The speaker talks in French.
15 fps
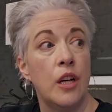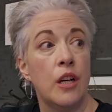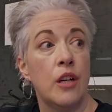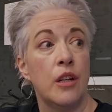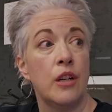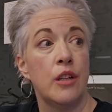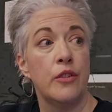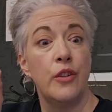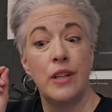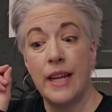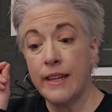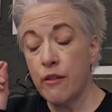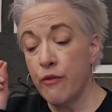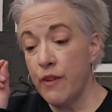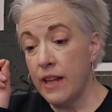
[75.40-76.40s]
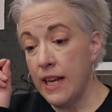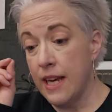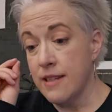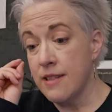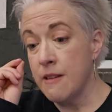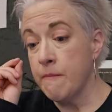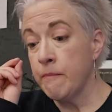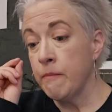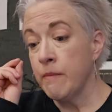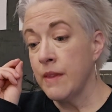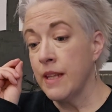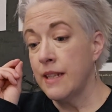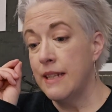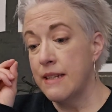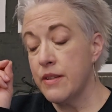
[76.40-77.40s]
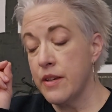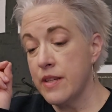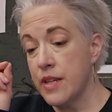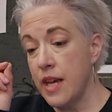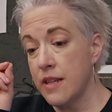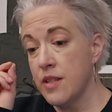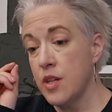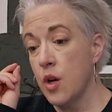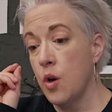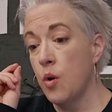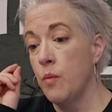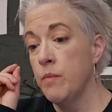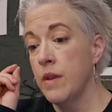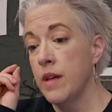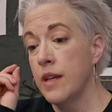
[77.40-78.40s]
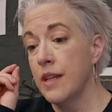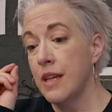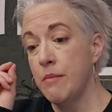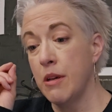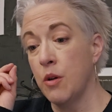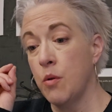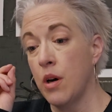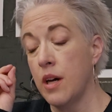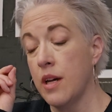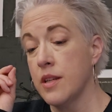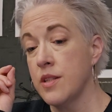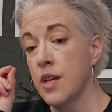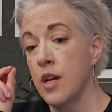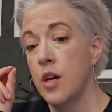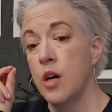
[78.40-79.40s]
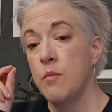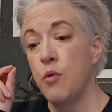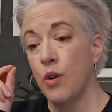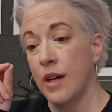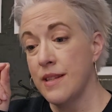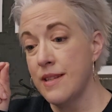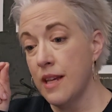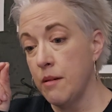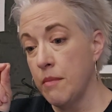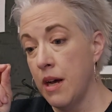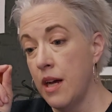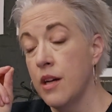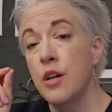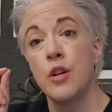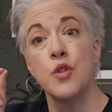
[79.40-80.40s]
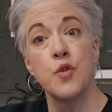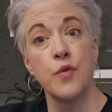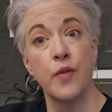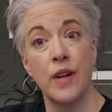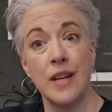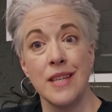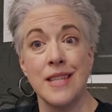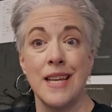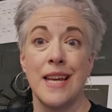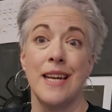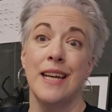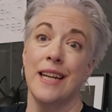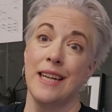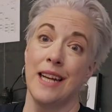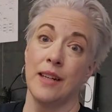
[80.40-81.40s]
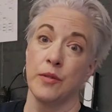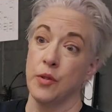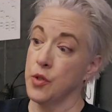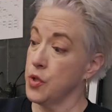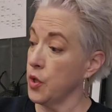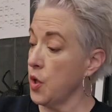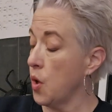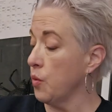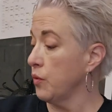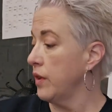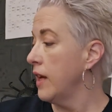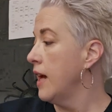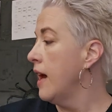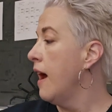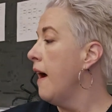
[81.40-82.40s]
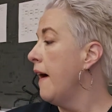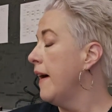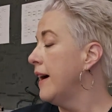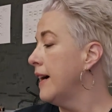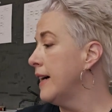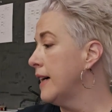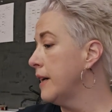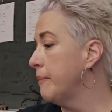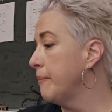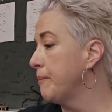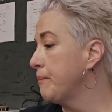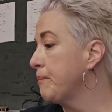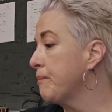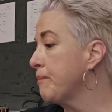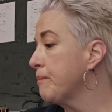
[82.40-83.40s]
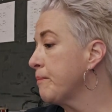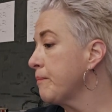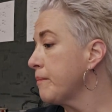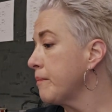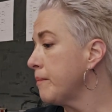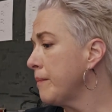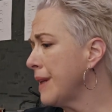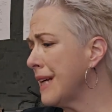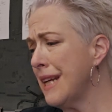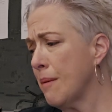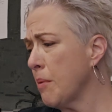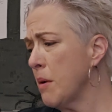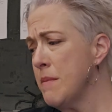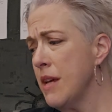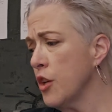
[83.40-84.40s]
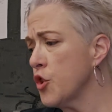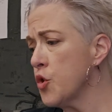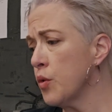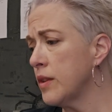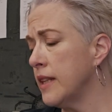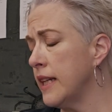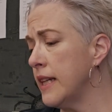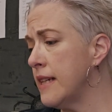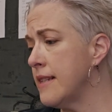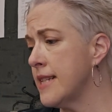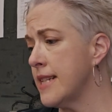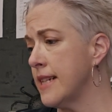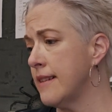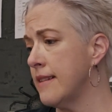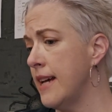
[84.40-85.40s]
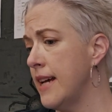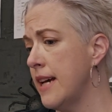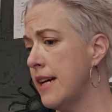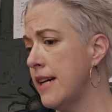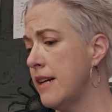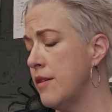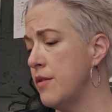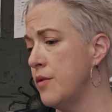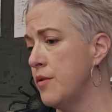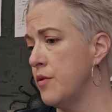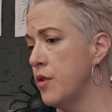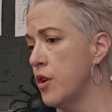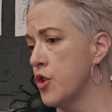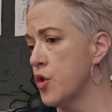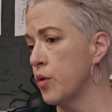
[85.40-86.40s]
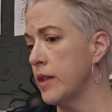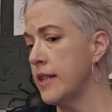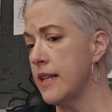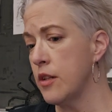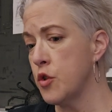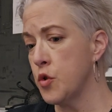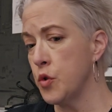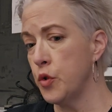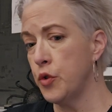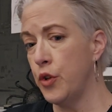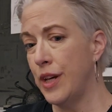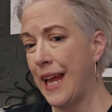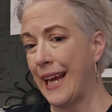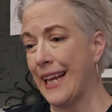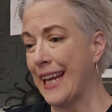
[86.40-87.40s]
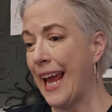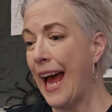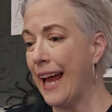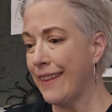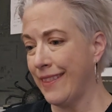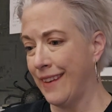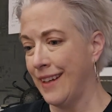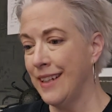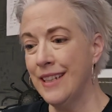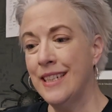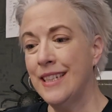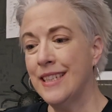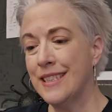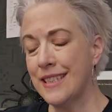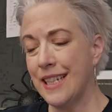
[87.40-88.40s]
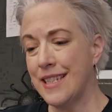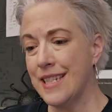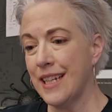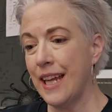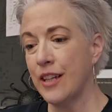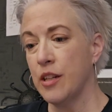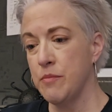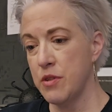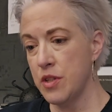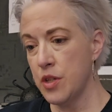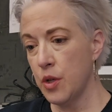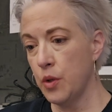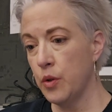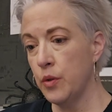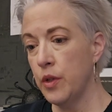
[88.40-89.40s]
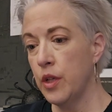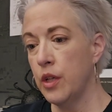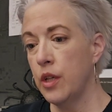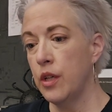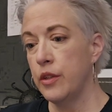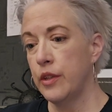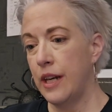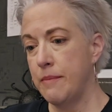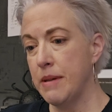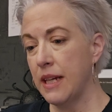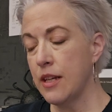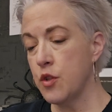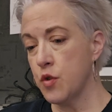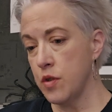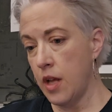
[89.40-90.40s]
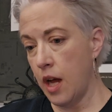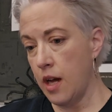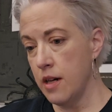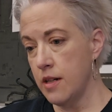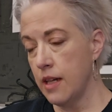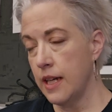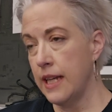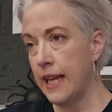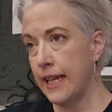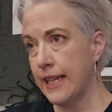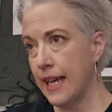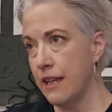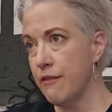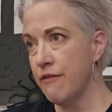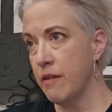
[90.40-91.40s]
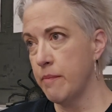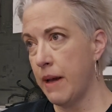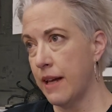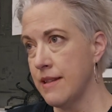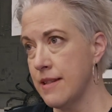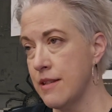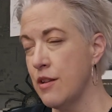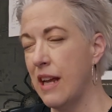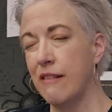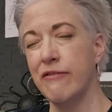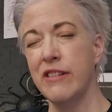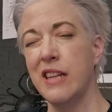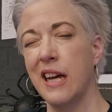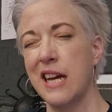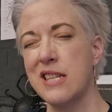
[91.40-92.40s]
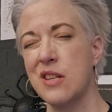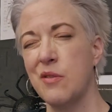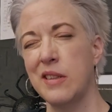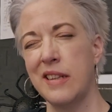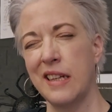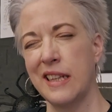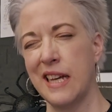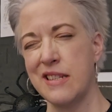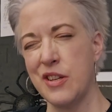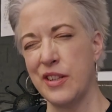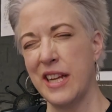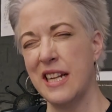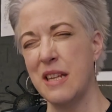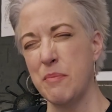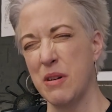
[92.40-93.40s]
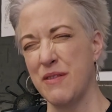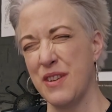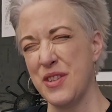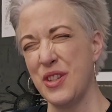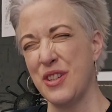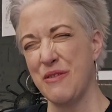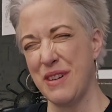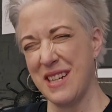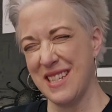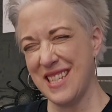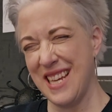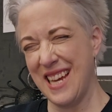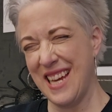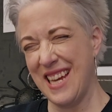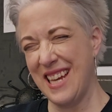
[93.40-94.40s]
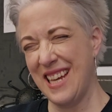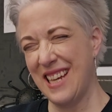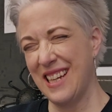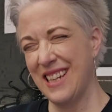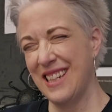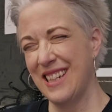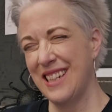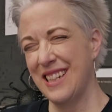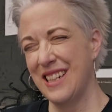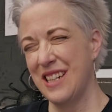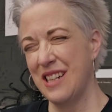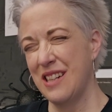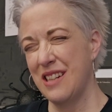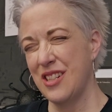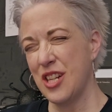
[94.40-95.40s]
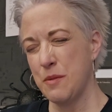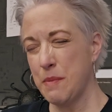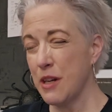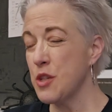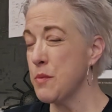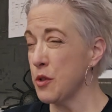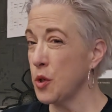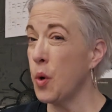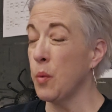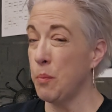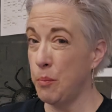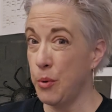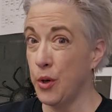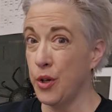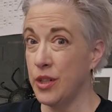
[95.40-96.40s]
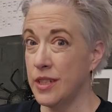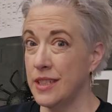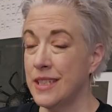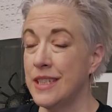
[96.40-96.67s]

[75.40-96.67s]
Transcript: euh, de l'AQFLS, l'Association québécoise pour l'enseignement du français langue seconde. Euh, la première journée, c'était une journée d'étude de la CAN, c'est-à-dire la Commission de l'Amérique du Nord, et la CAN fait partie de la Fédération internationale des professeurs de français. J'espère que je ne me trompe pas.